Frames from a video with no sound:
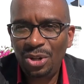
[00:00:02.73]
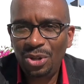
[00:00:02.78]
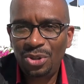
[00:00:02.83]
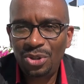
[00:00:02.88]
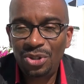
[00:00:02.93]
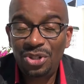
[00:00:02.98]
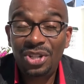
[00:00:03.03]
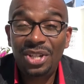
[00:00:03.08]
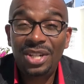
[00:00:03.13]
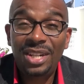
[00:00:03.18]
le
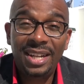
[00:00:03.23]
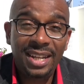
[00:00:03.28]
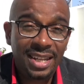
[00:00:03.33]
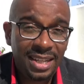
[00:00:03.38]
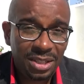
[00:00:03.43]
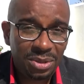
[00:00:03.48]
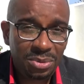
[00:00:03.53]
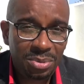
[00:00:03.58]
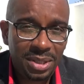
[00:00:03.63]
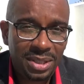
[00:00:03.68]
coach
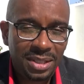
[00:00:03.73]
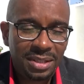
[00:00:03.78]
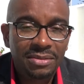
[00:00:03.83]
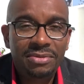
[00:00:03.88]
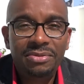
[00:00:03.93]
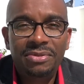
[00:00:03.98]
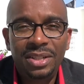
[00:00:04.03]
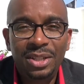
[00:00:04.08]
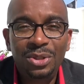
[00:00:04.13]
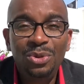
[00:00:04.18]

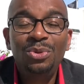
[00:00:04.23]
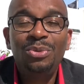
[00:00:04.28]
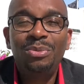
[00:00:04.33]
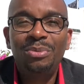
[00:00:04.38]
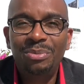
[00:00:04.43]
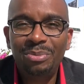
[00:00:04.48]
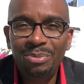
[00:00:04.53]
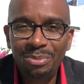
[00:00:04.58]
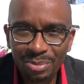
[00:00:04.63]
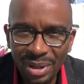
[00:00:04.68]
intuitif, et
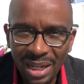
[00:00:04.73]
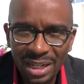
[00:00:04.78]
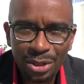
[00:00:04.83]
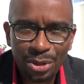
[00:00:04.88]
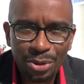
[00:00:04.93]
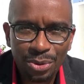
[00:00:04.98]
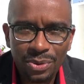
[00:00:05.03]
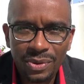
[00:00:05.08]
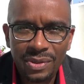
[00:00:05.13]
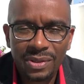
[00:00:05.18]
nous
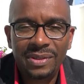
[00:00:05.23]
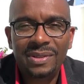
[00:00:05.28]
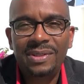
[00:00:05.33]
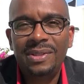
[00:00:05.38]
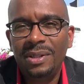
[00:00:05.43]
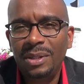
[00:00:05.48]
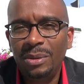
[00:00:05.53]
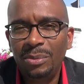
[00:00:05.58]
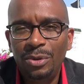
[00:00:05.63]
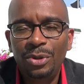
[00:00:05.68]
marchons
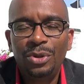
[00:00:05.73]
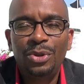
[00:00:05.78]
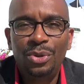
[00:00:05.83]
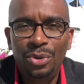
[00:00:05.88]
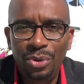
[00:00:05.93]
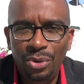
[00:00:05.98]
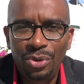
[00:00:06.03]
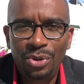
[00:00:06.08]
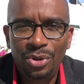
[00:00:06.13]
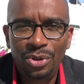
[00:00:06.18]
ensemble
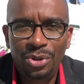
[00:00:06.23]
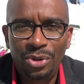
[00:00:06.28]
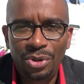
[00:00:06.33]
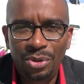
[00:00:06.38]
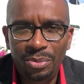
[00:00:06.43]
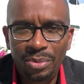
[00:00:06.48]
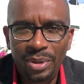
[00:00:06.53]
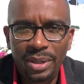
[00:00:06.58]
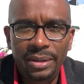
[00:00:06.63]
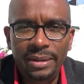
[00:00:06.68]
sur le
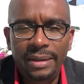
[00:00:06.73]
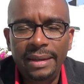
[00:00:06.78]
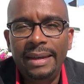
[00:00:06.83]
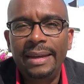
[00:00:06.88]
chemin